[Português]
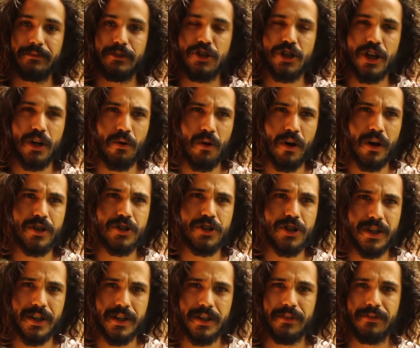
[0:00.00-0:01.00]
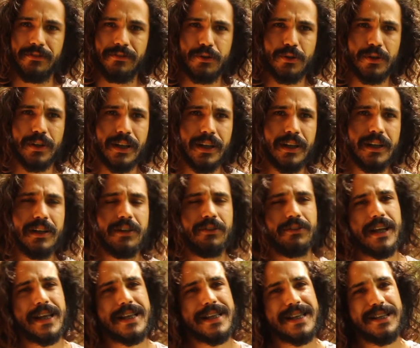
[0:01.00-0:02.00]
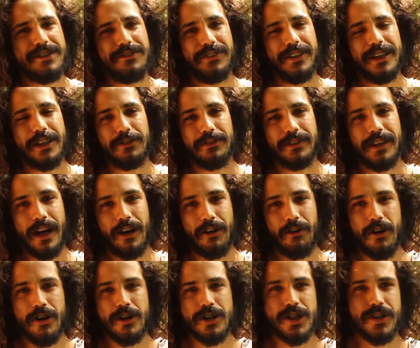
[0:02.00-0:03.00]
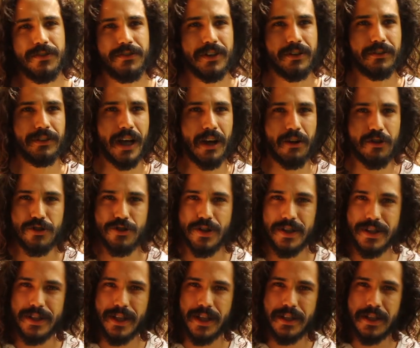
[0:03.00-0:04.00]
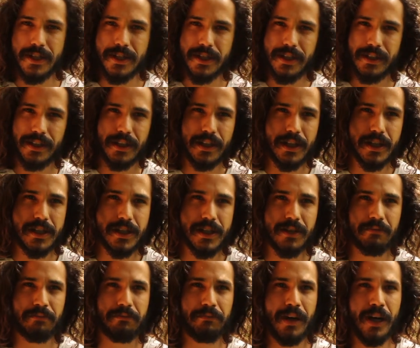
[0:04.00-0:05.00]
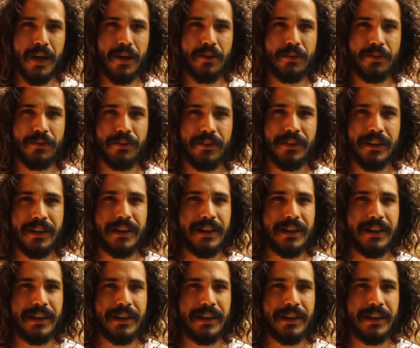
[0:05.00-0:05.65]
George Furlan, eu nasci em Franco da Rocha. Franco da Rocha é uma cidadezinha da Grande São Paulo.